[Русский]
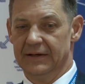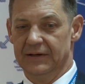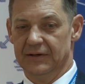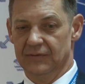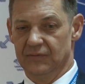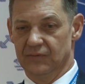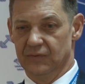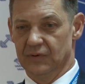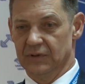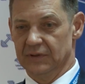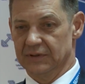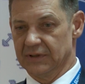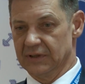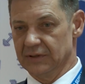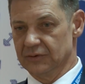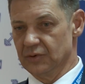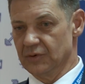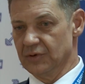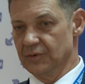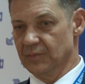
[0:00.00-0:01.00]
вот,
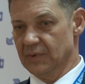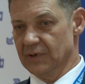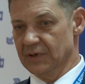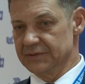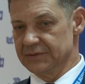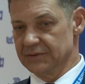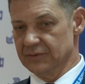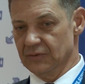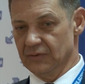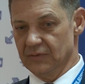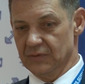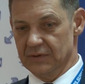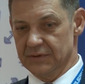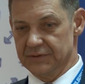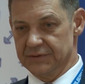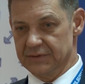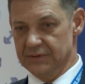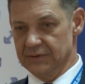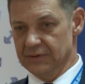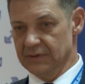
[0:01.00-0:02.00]
которые бы
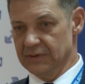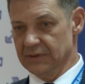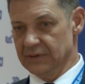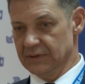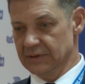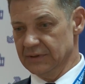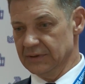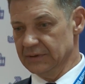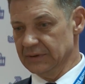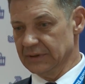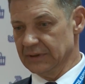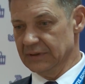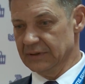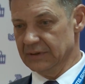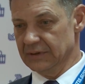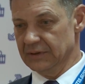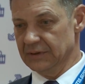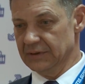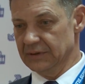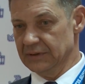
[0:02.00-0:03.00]
основывались на
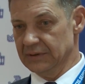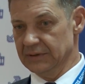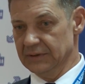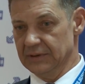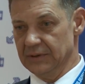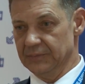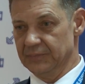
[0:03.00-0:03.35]
э,